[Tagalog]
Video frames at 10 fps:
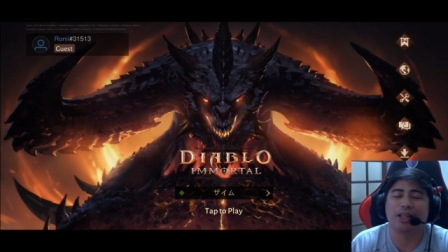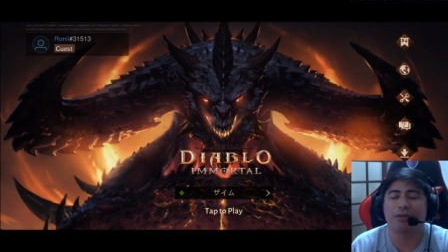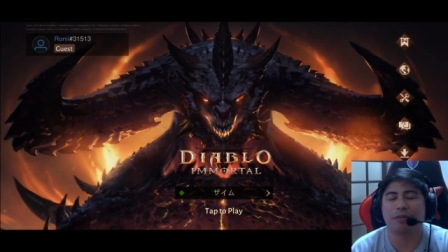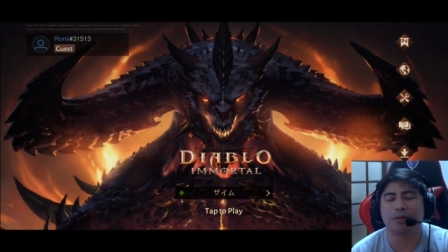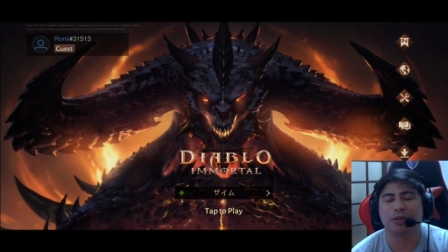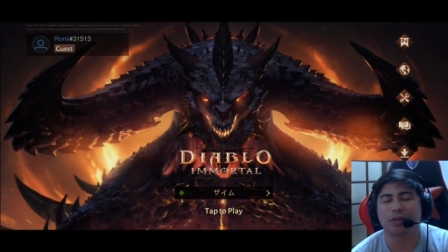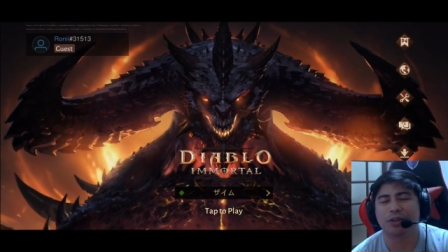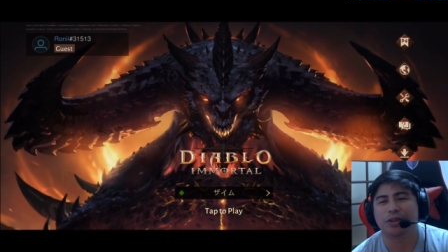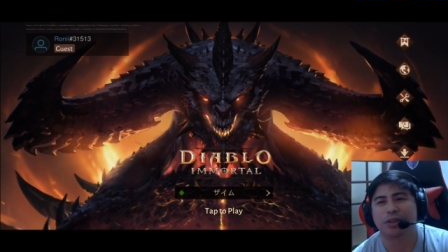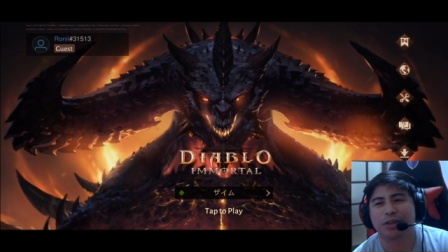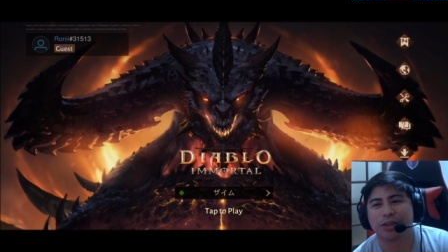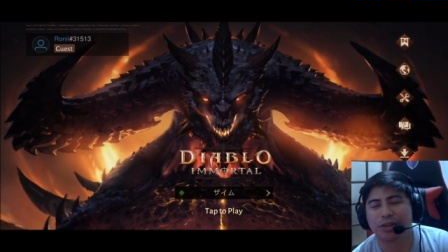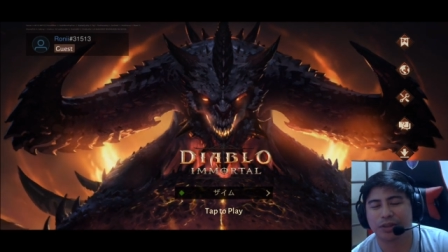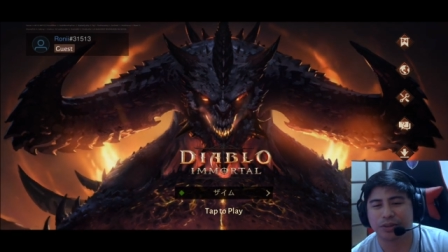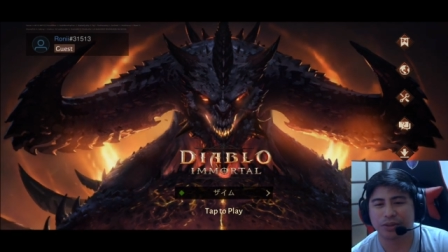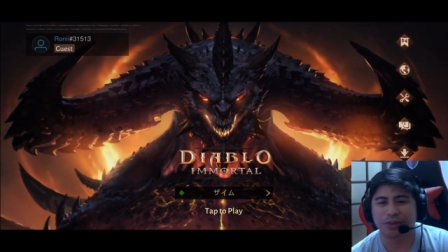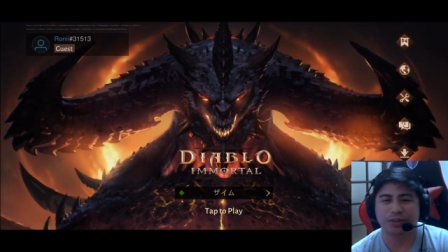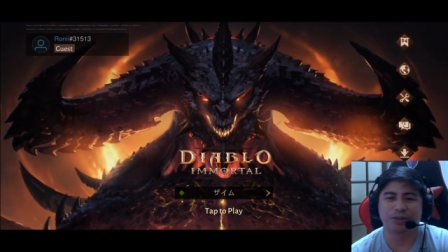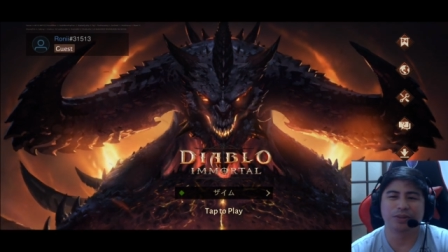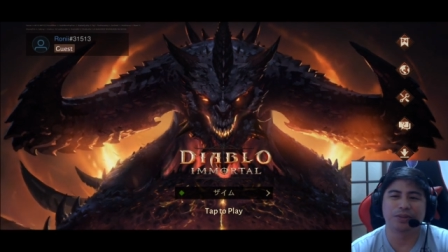cellphone ko. So,
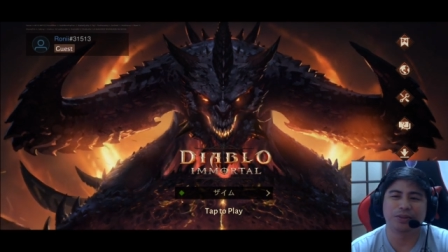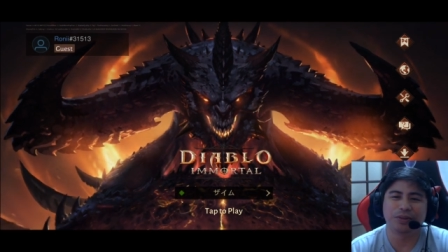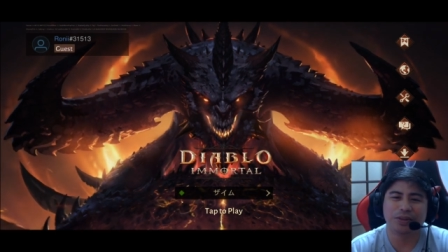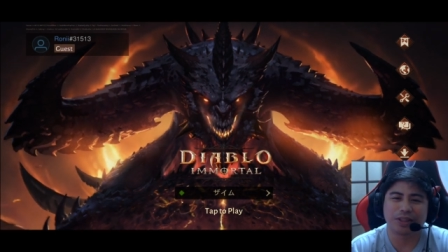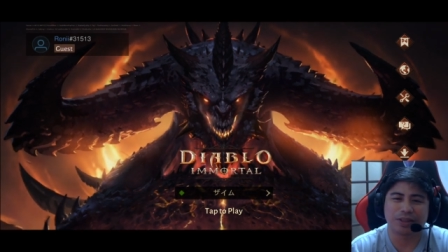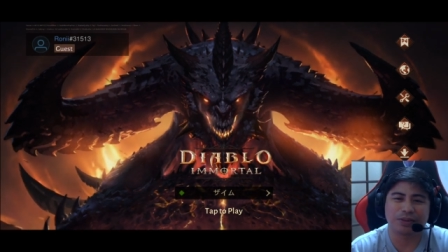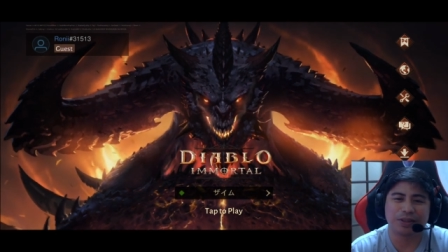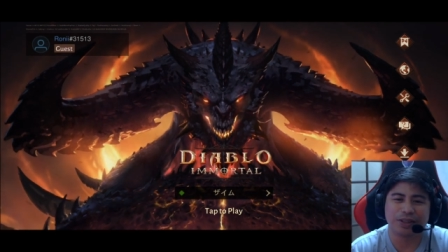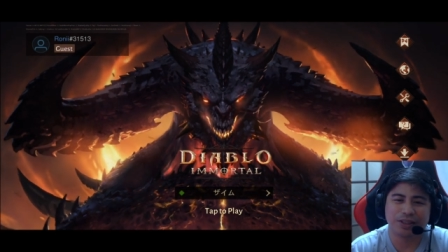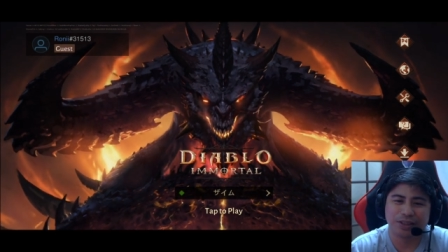uh, gulat ako eh.